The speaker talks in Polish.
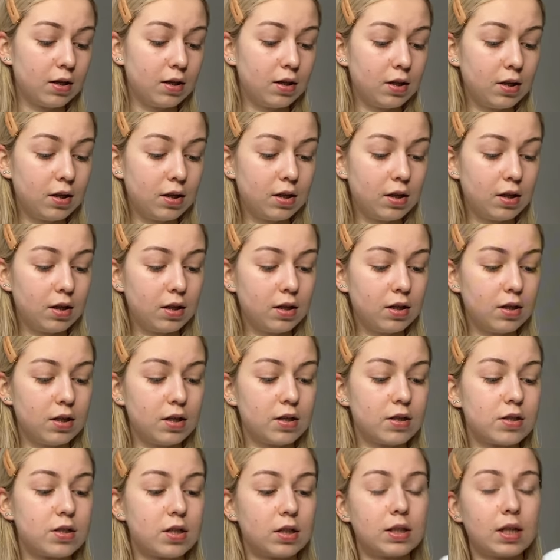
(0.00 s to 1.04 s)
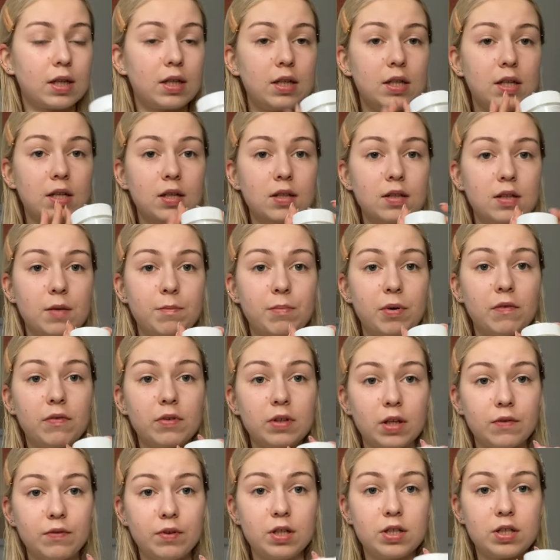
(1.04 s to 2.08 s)
i jeszcze taki typowo
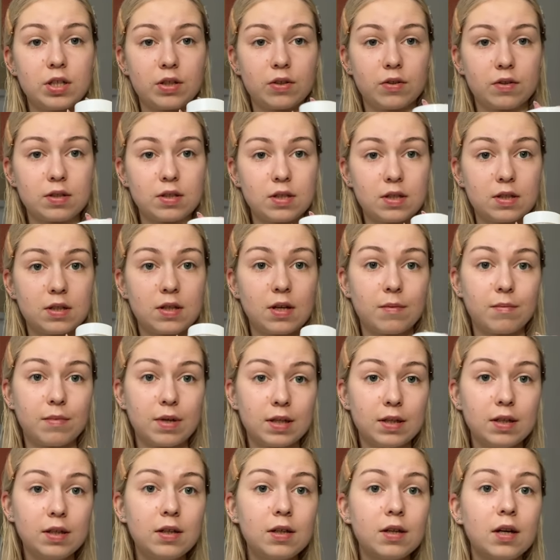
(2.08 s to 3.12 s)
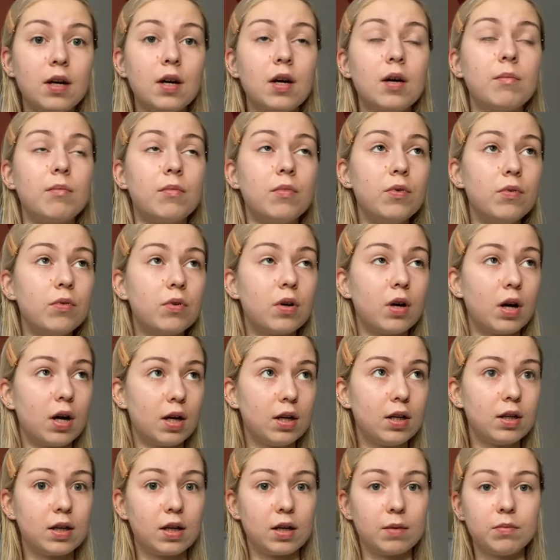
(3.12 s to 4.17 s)
nawilżający Dermedic. Mój
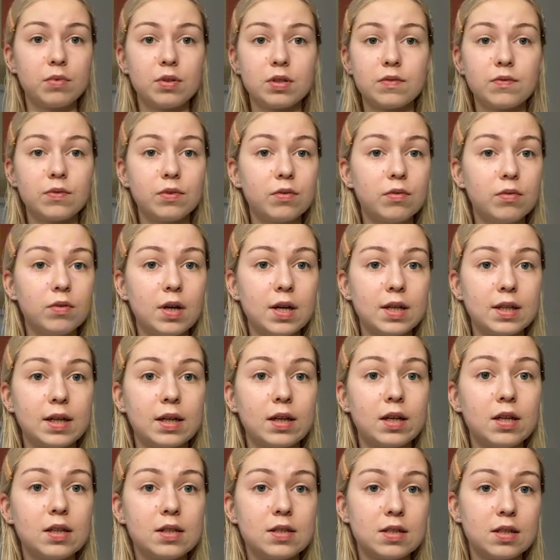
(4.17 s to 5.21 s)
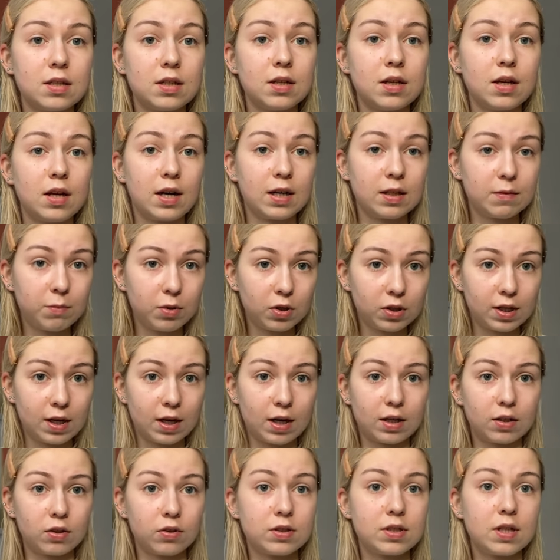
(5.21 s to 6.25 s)
ukochany krem to jest w ogóle taki z Red
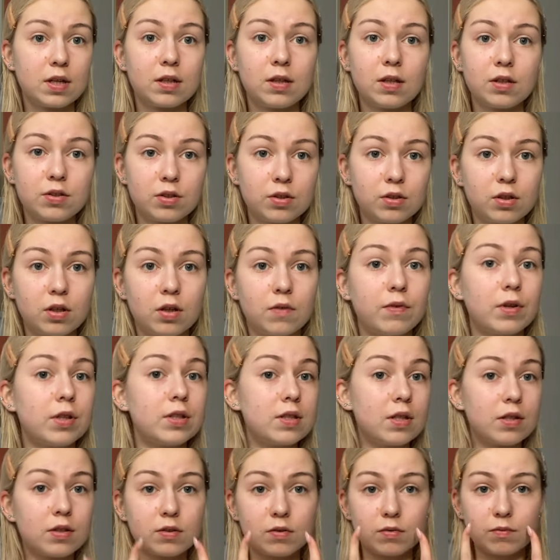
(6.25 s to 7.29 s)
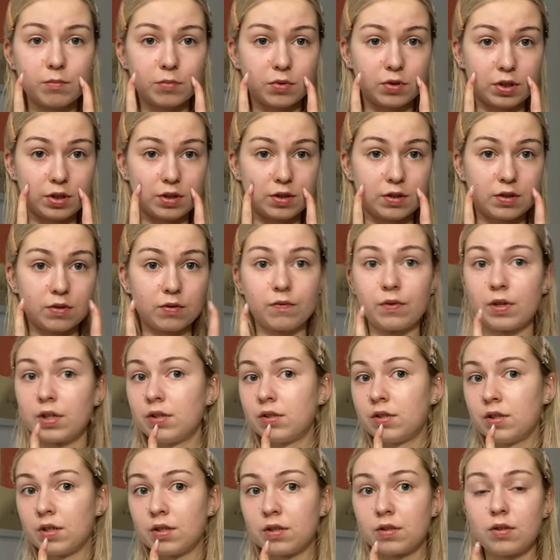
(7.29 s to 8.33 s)
Blockera do cery naczynkowej. Zresztą możecie
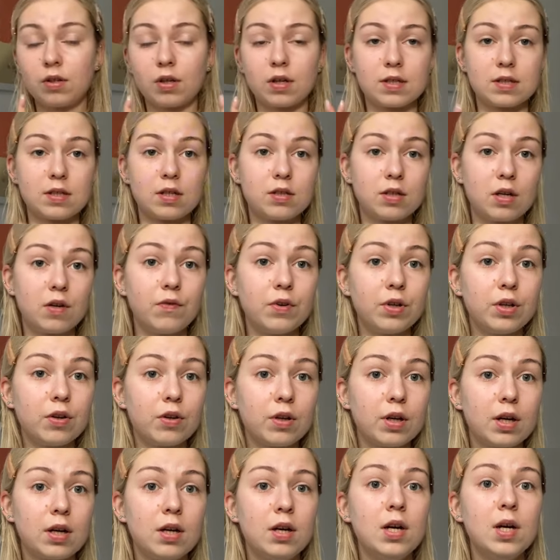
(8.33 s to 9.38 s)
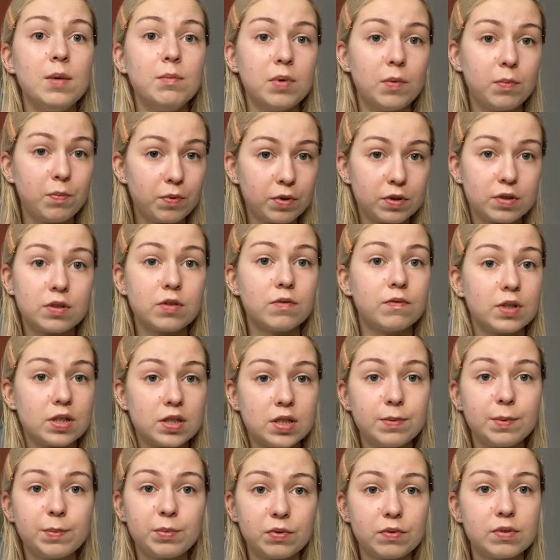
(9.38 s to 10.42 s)
zauważyć, że jest trochę zaczerwieniona. Po prostu
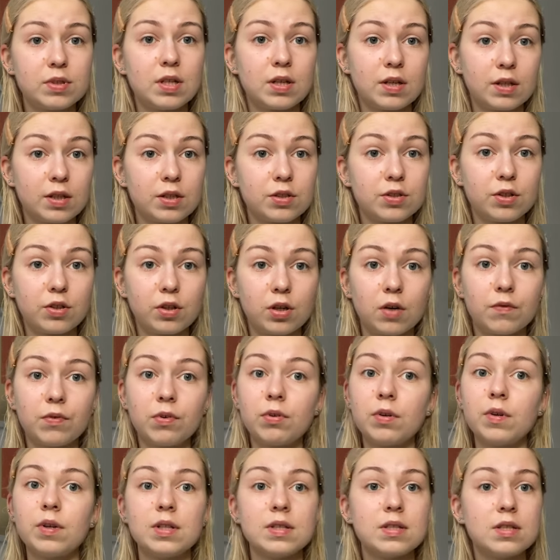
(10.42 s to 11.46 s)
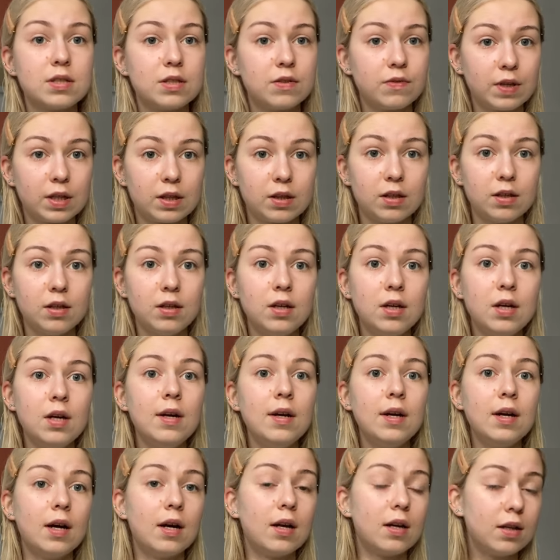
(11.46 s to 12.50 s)
właśnie mam tą cerę naczynkował i on jest świetny,
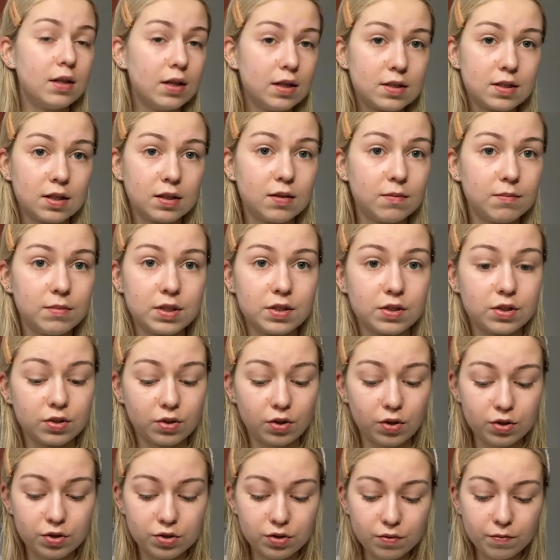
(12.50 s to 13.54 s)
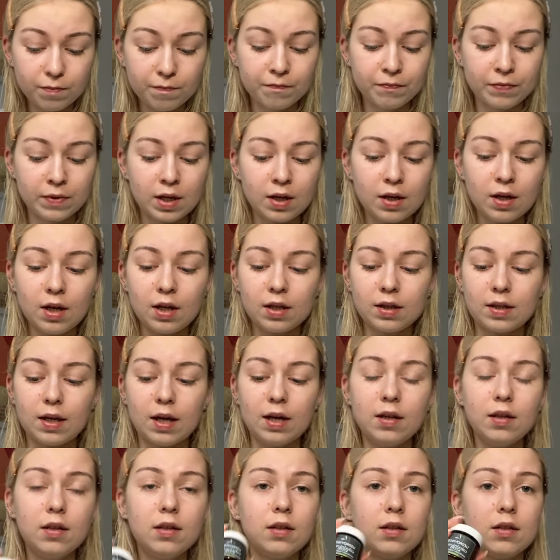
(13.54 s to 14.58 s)
ale niestety mi się skończył.
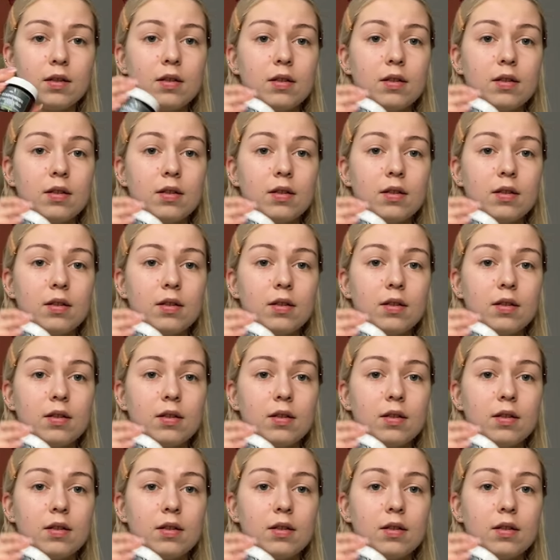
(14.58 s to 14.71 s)
Ten y,